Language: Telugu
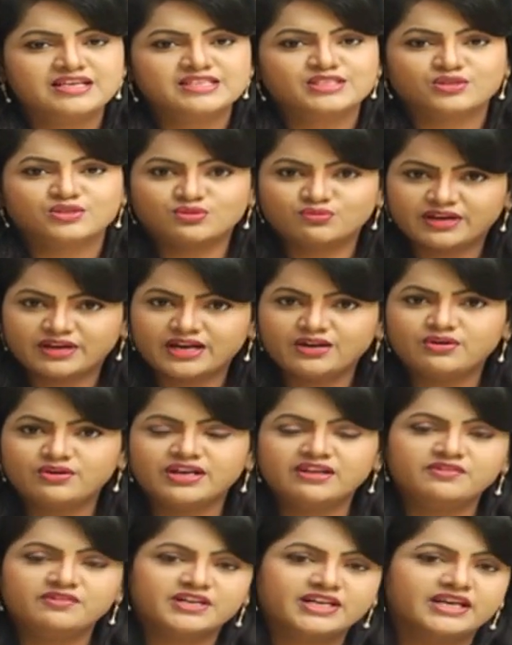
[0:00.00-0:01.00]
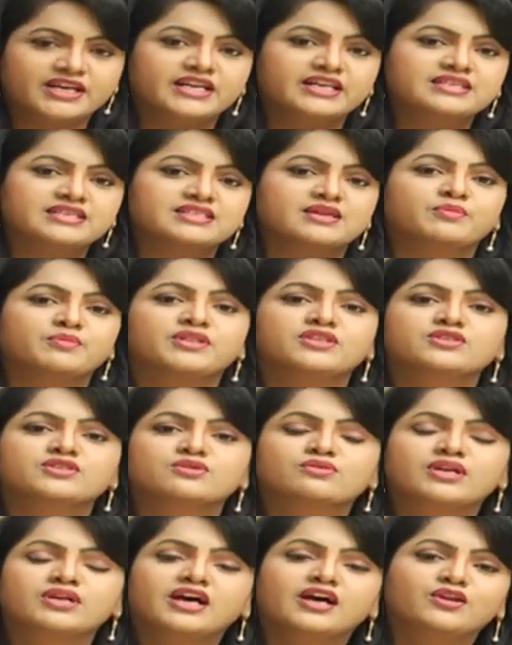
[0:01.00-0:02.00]
సో త్వరలోనే వీటన్నింటికి సంబంధించి
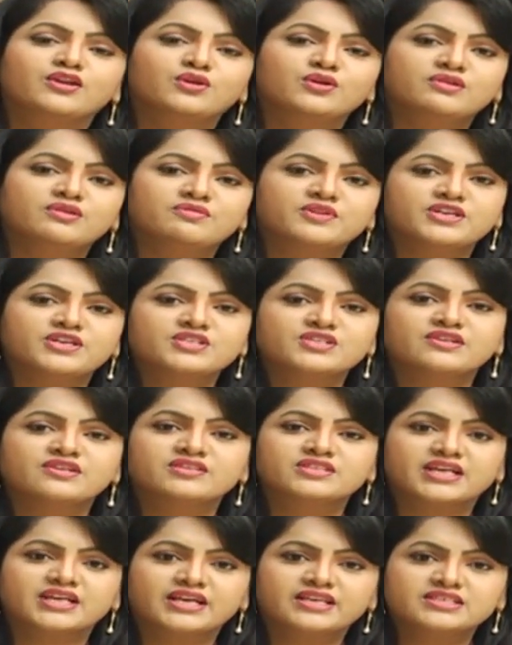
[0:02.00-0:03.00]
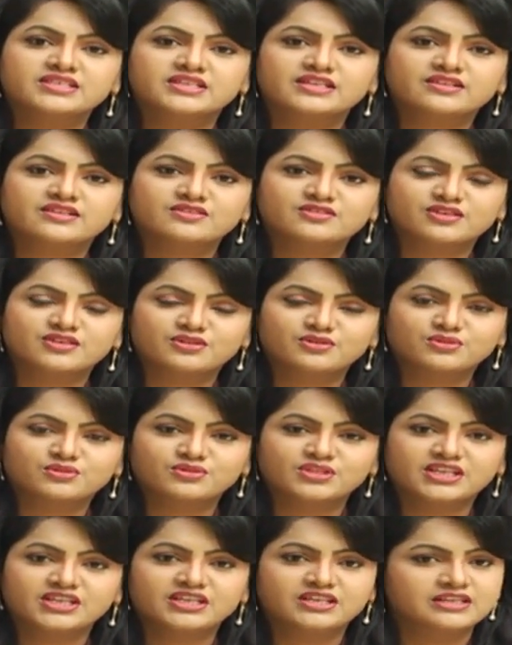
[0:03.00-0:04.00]
కూడా నోటిఫికేషన్లు జారీ చేయడం
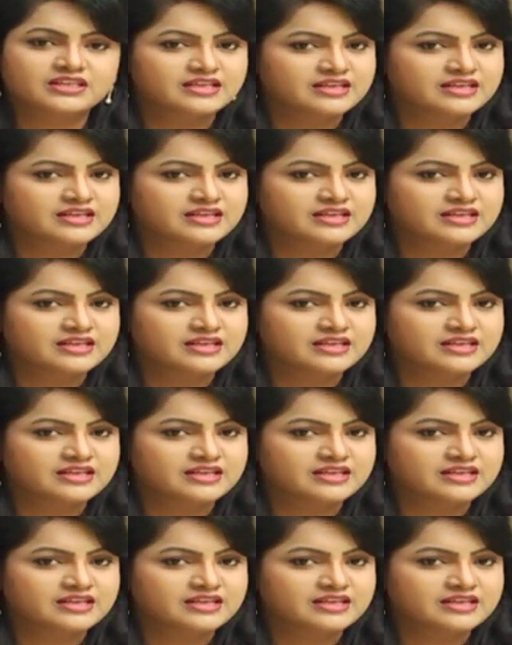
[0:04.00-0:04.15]
జరుగుతుందని